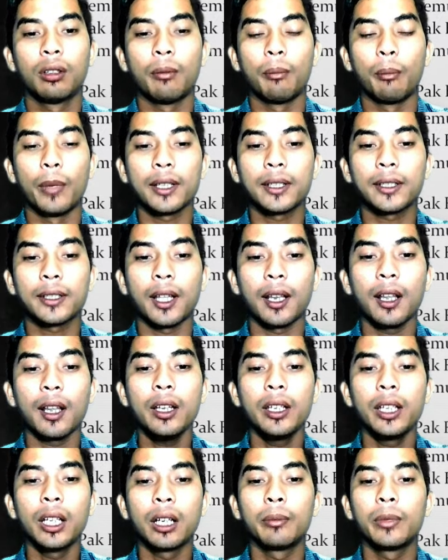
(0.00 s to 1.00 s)
Masalah
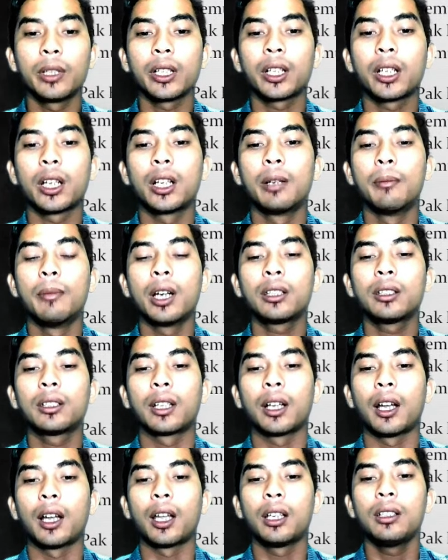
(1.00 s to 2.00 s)
yang mereka
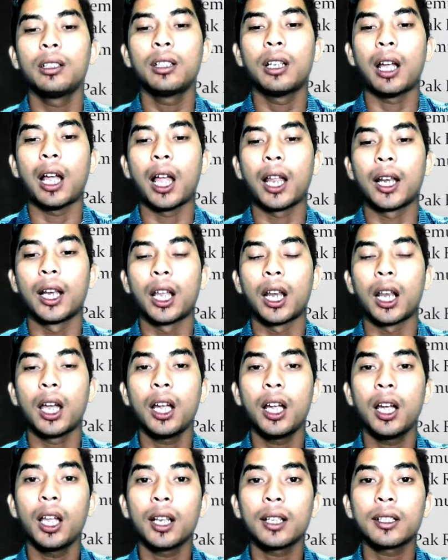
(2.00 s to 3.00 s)
debatkan adalah
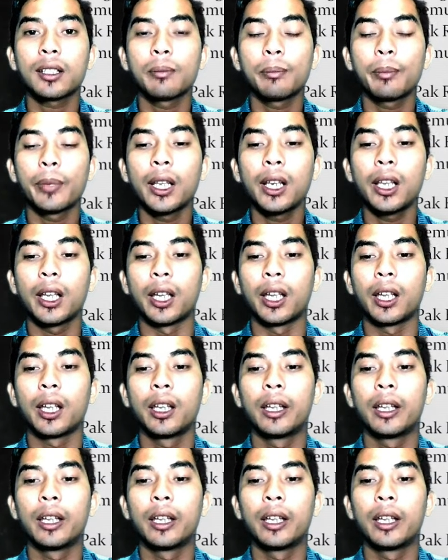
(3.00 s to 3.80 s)
hal sepele,